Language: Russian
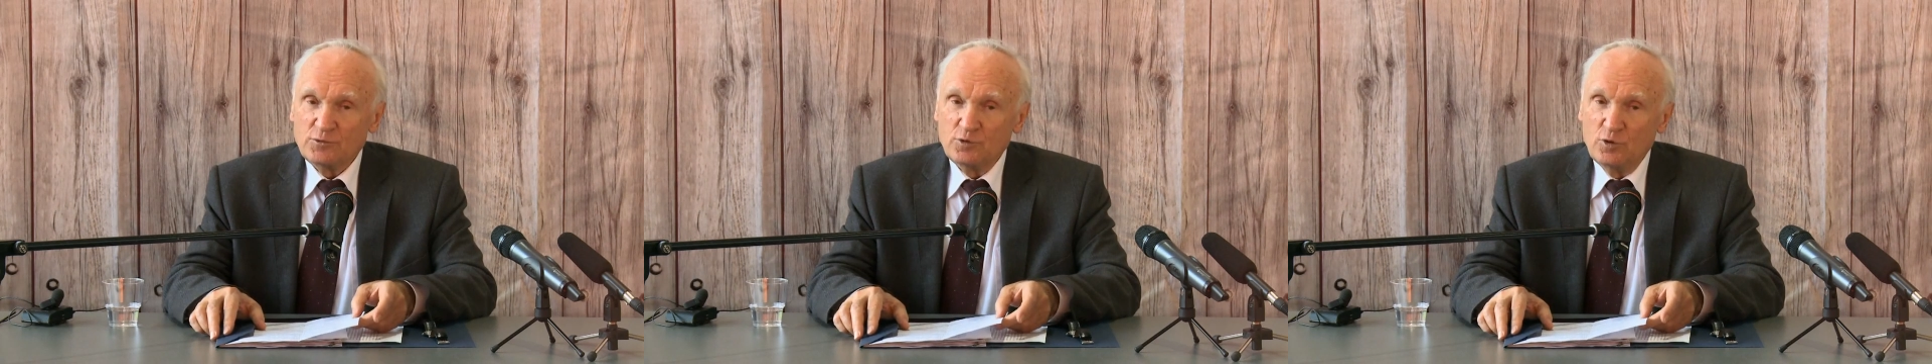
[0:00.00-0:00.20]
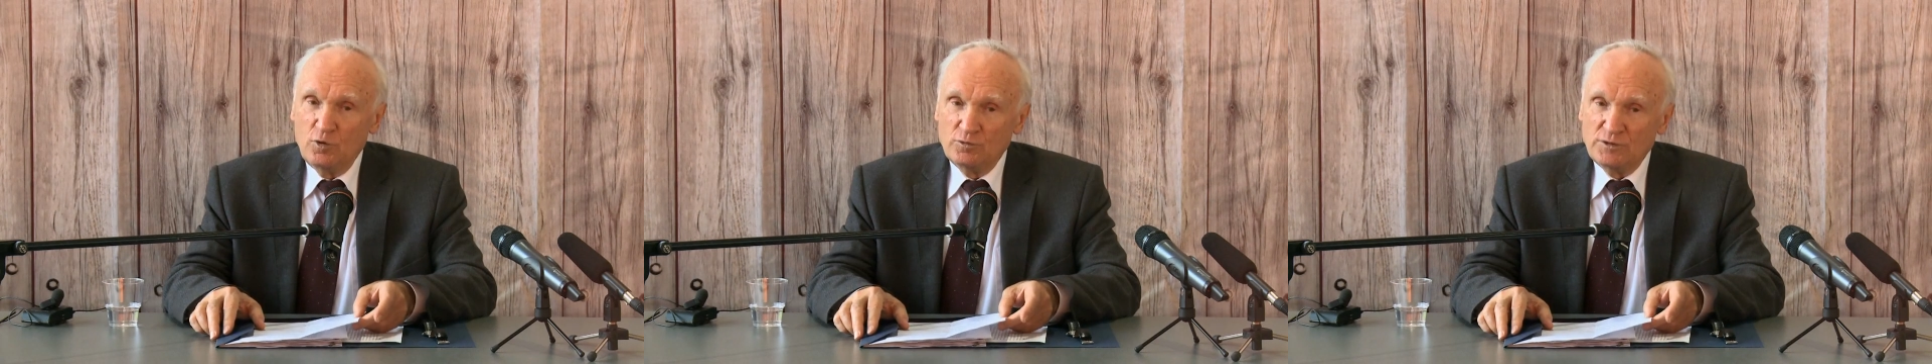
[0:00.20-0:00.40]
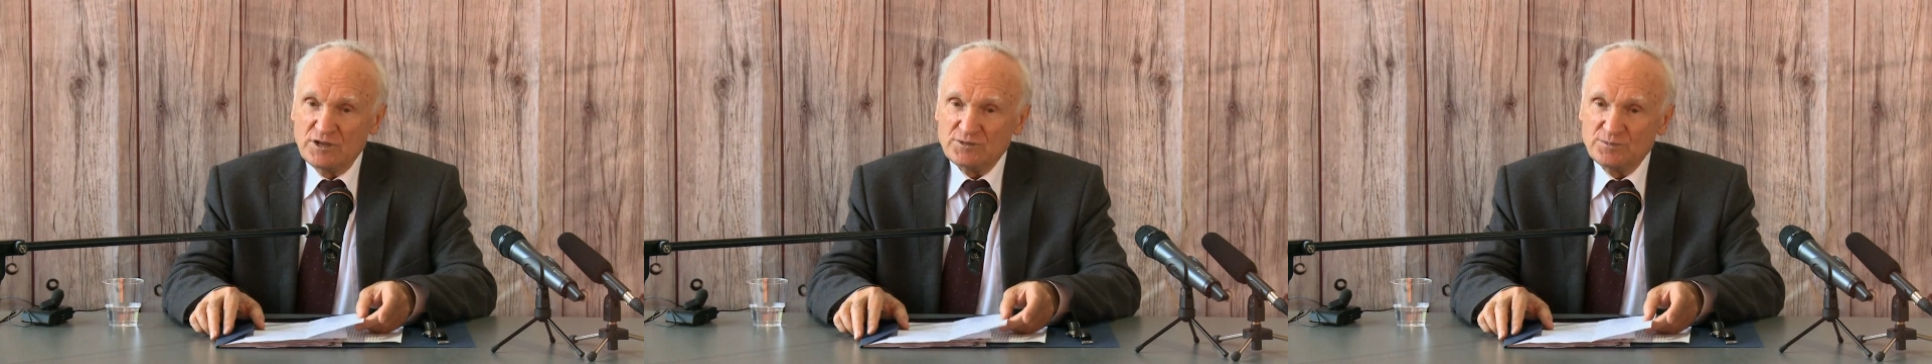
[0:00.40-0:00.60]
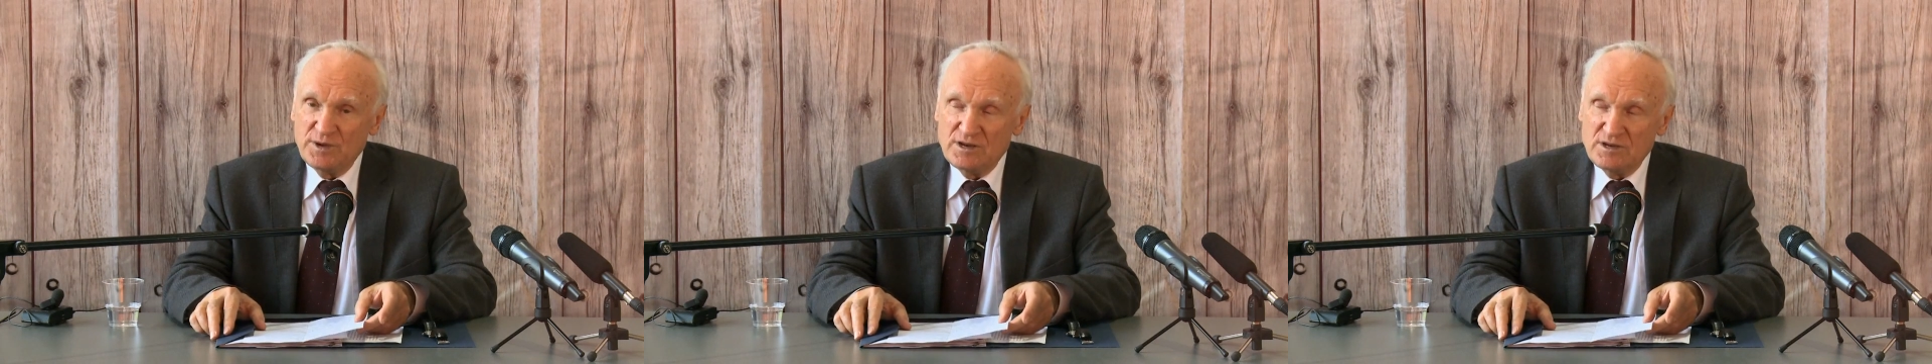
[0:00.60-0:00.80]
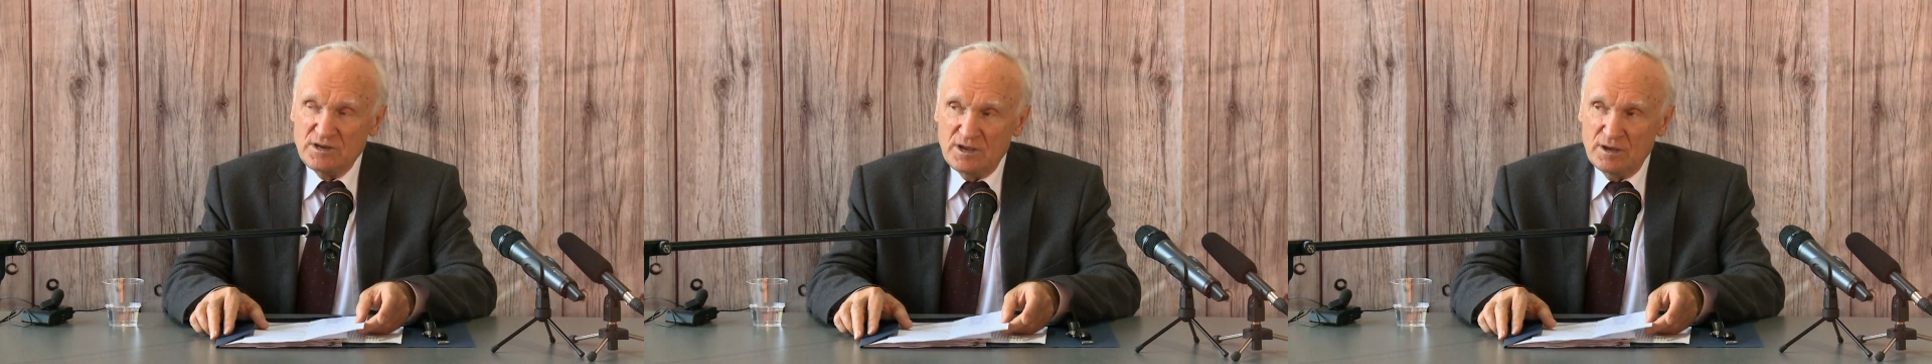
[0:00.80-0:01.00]
то у нас
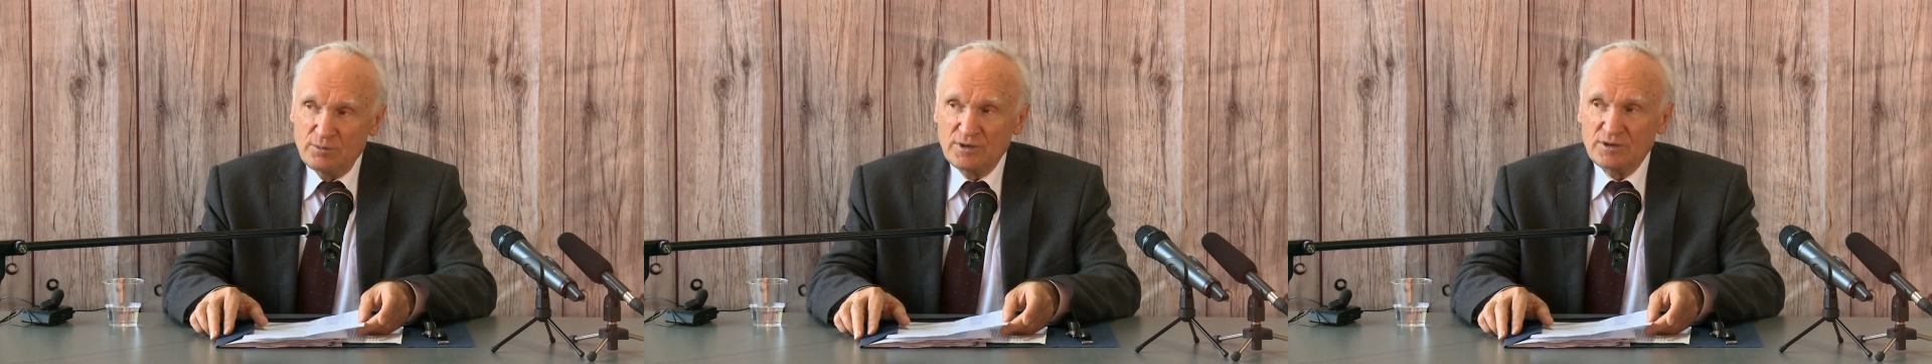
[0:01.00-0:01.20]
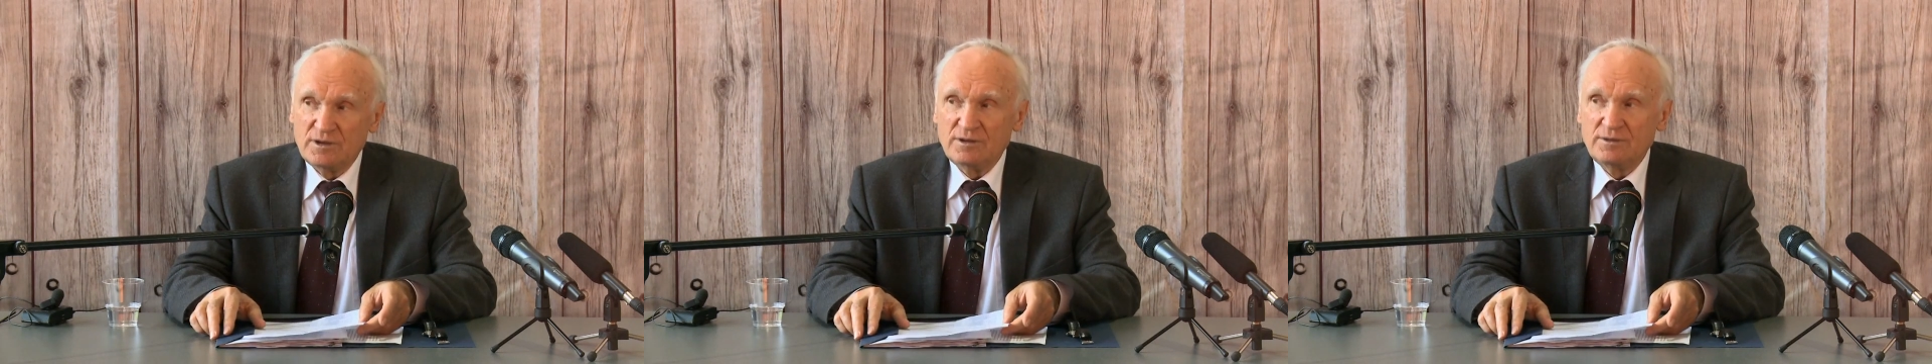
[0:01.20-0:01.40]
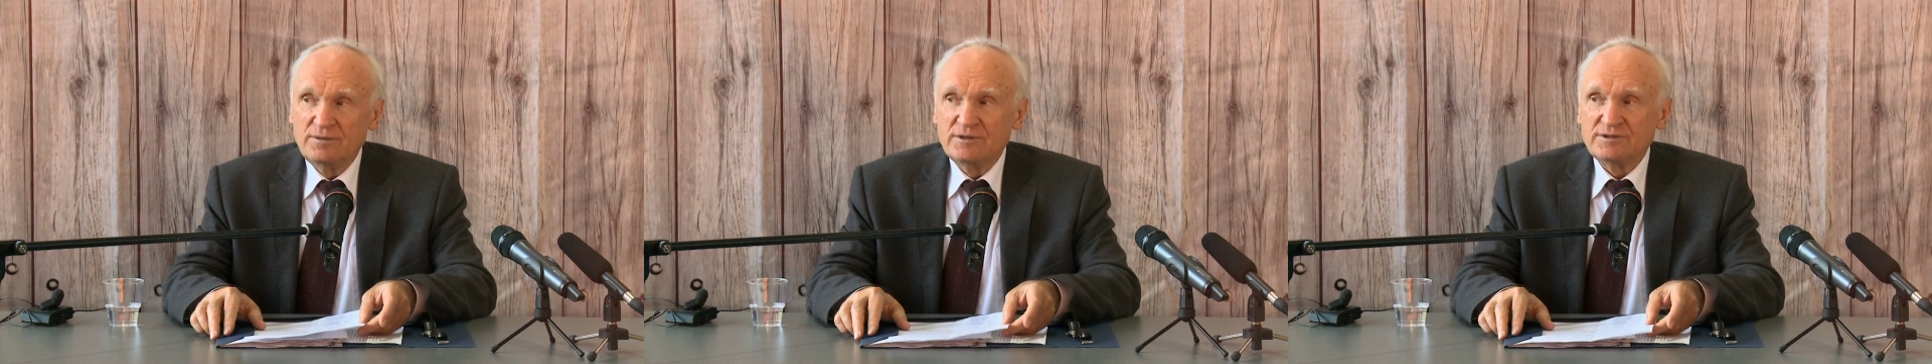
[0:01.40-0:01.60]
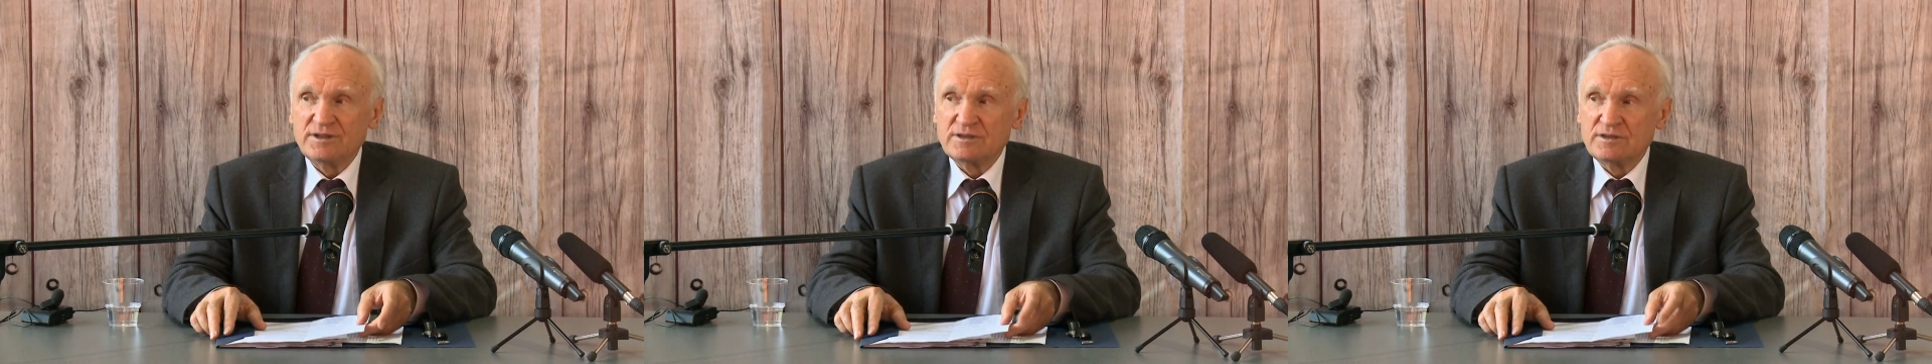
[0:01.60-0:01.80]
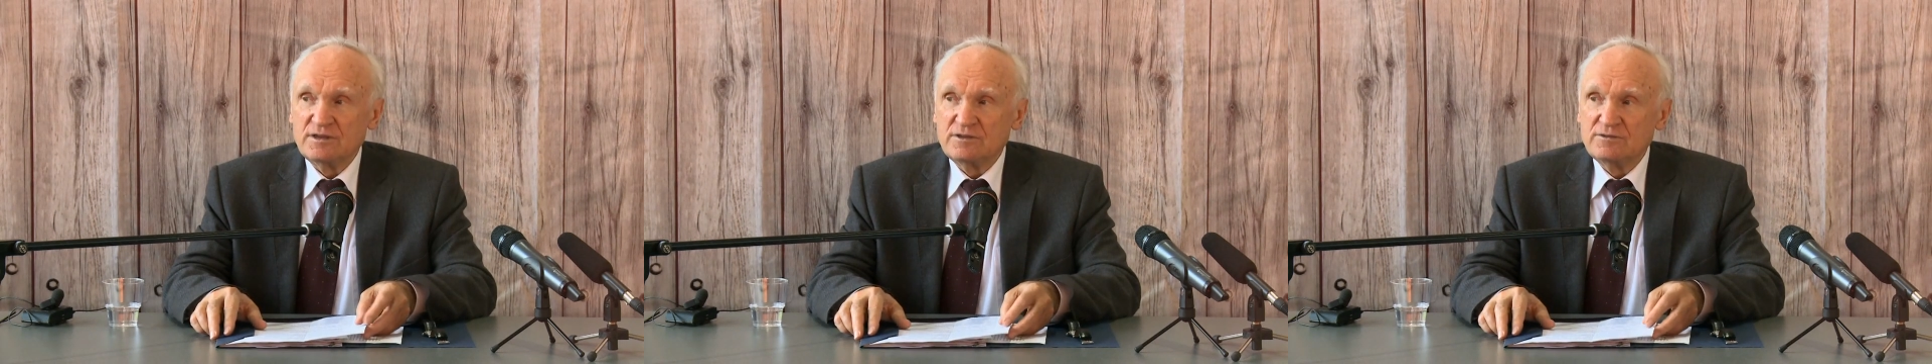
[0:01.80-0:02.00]
бы не было
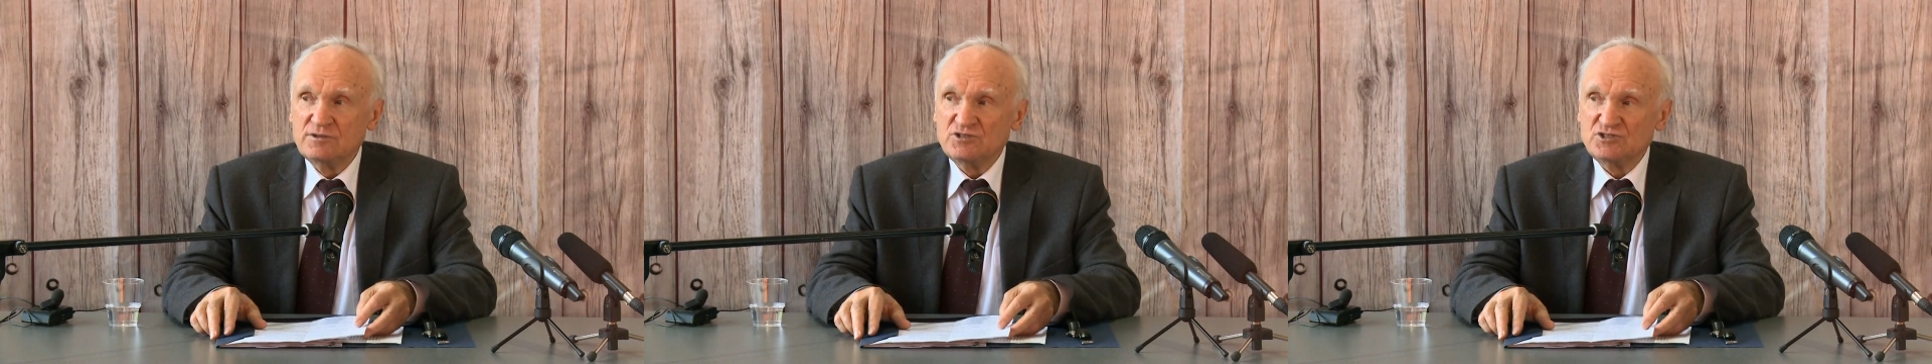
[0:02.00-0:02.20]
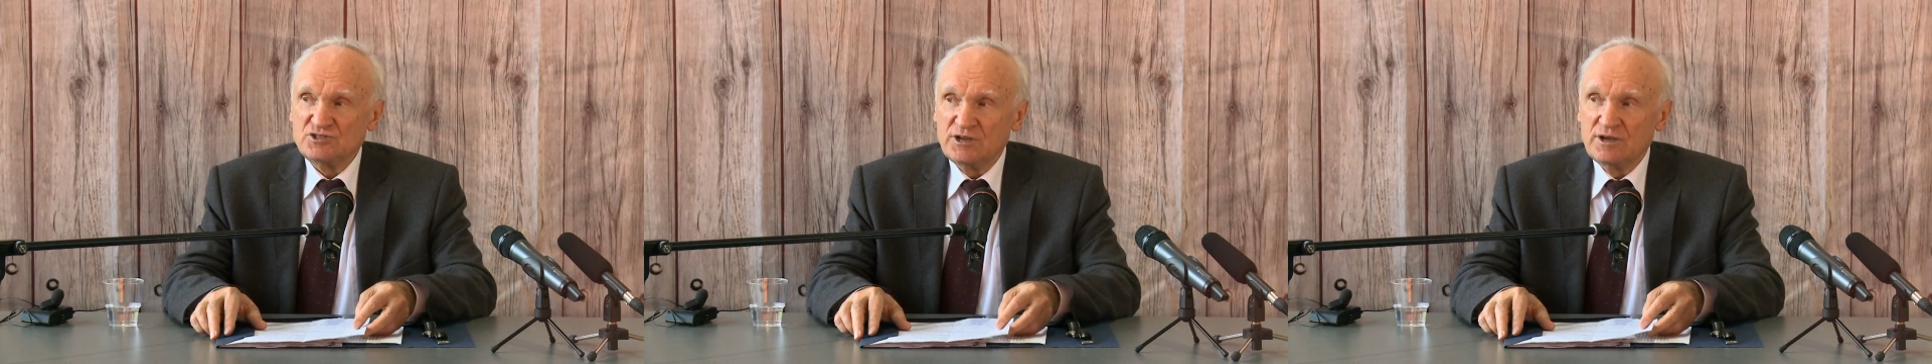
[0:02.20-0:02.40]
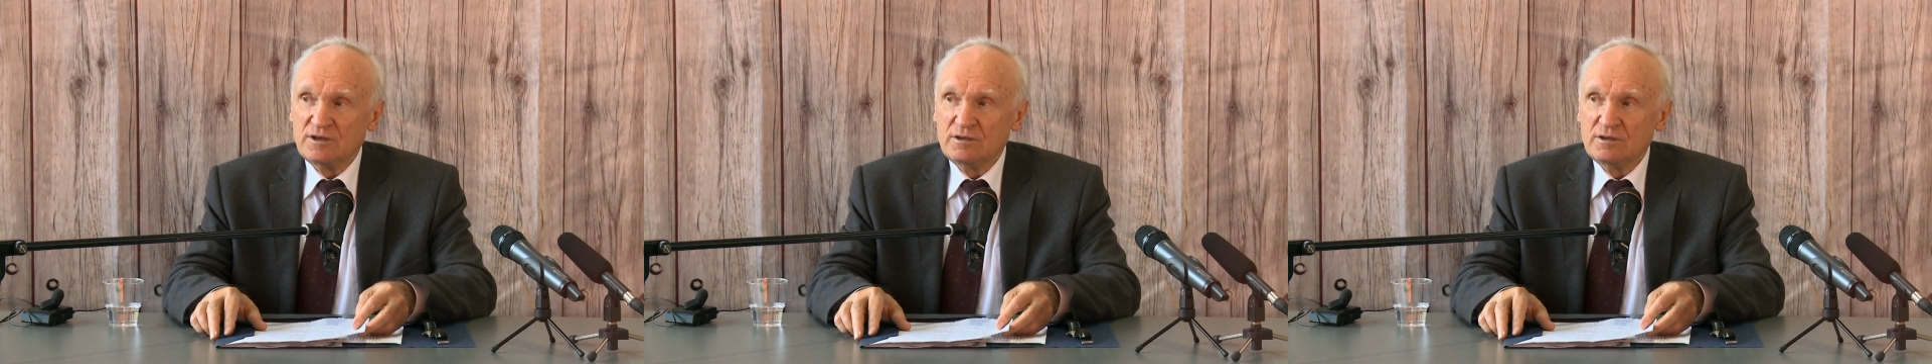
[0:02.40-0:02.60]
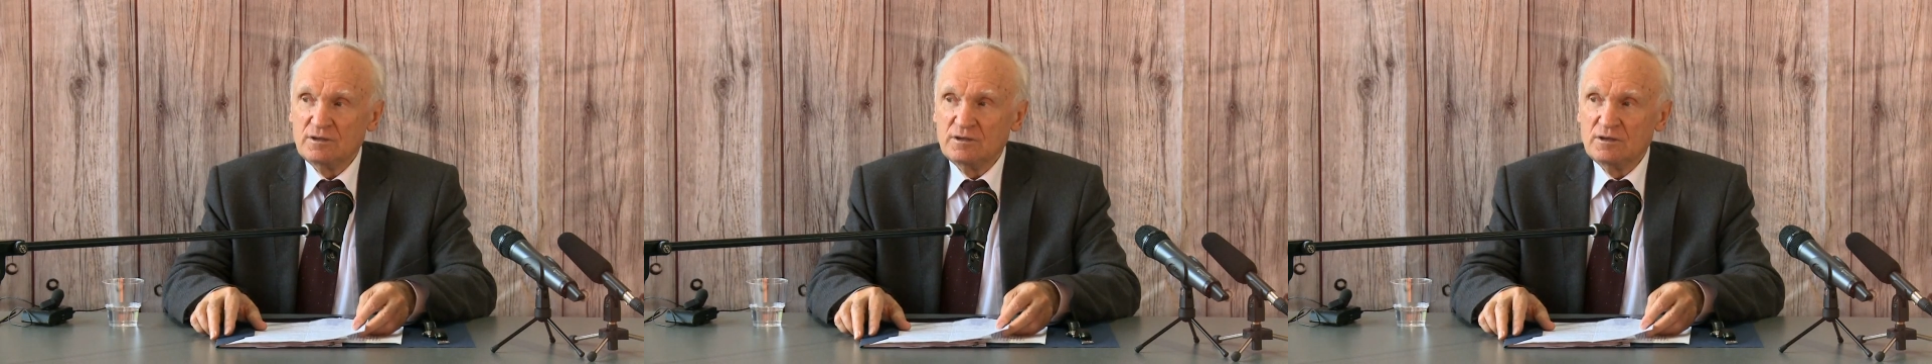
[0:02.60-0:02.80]
таких вещей.